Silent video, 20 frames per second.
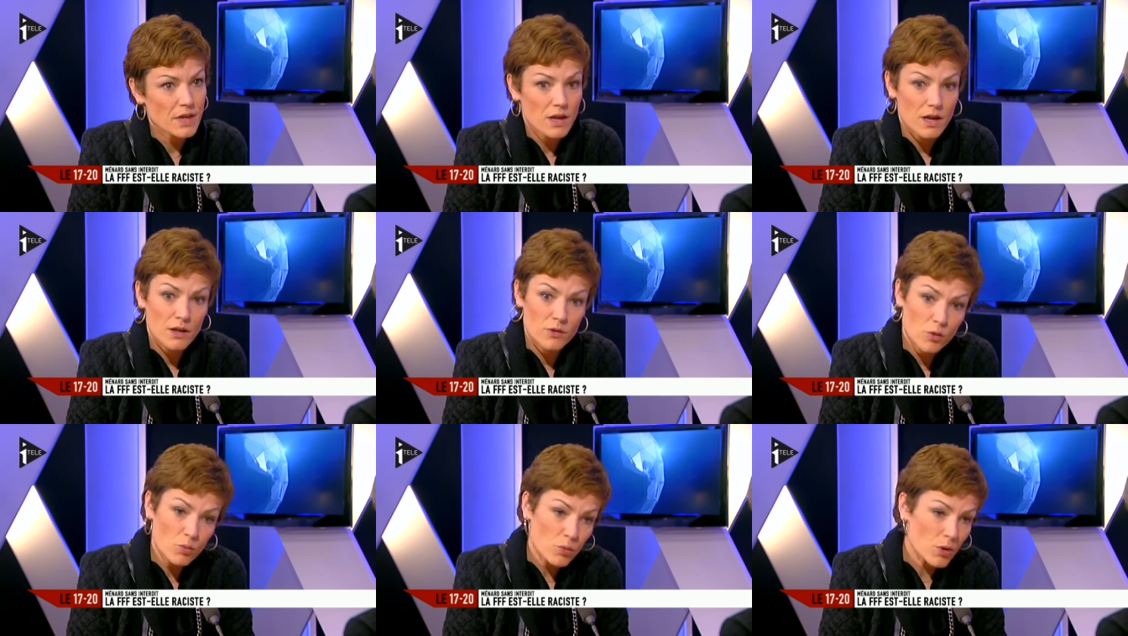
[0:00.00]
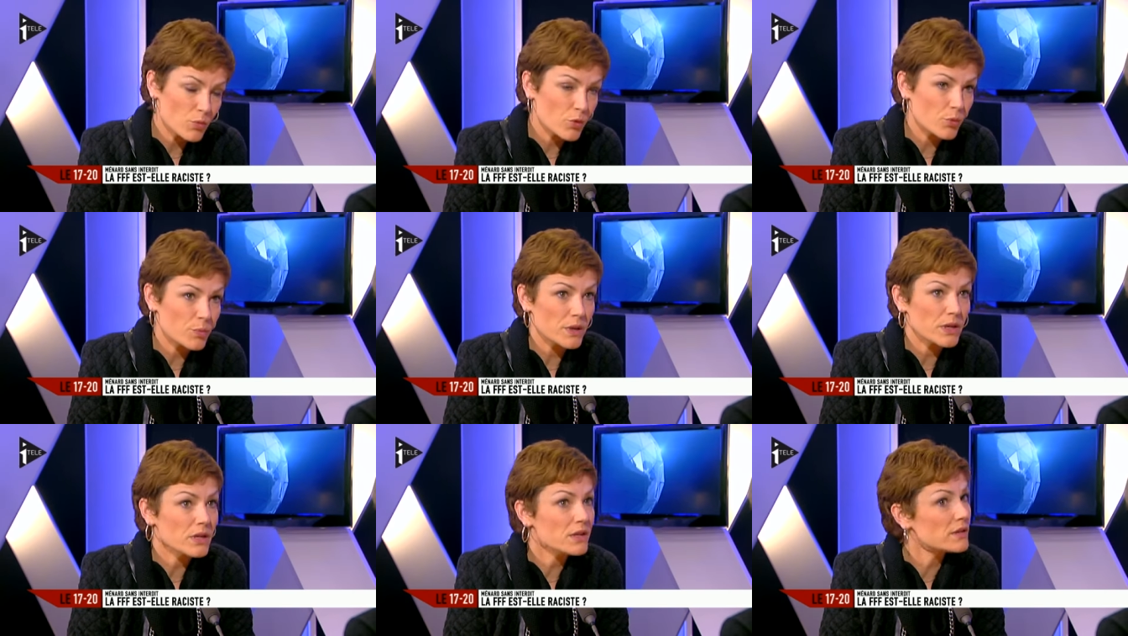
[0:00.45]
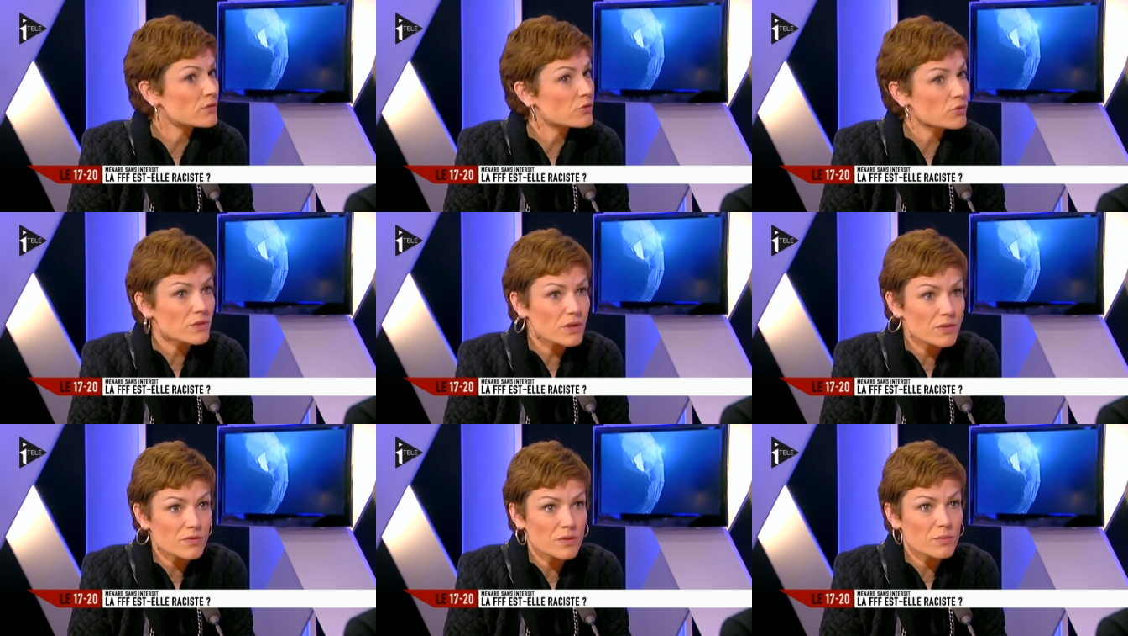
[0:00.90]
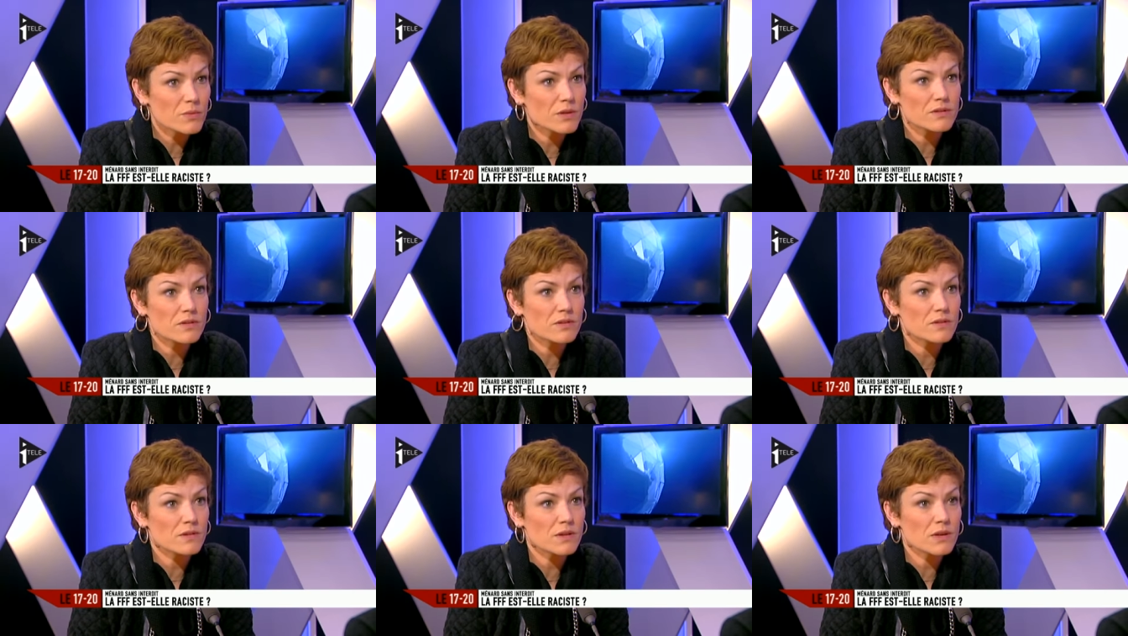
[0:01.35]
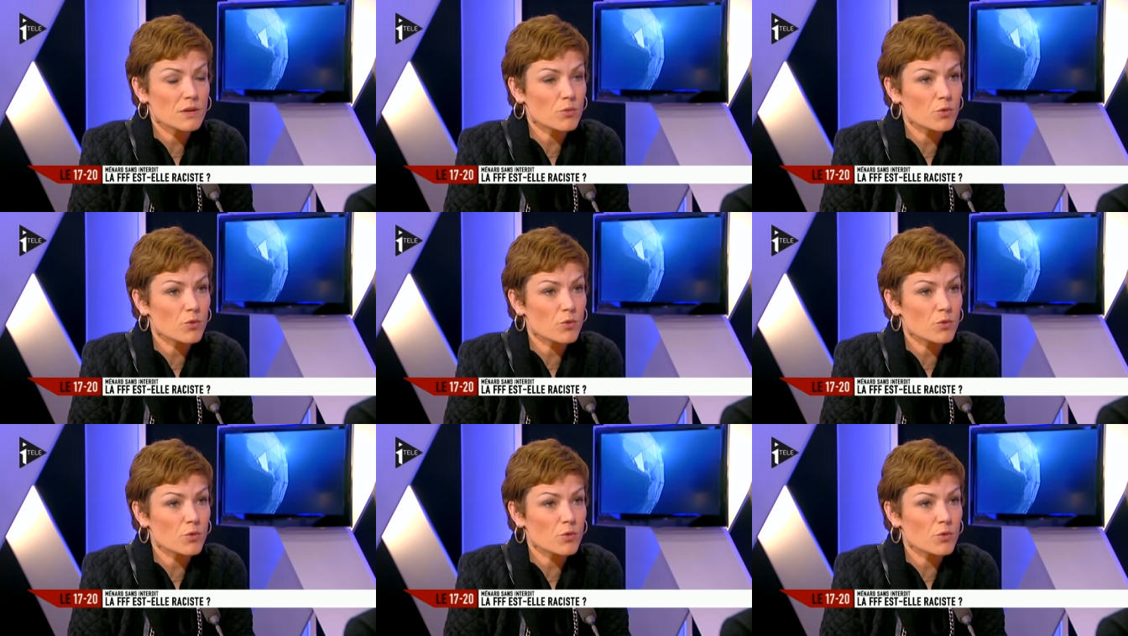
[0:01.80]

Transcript: ah non, moi, mon pays, il est tout à fait métissé.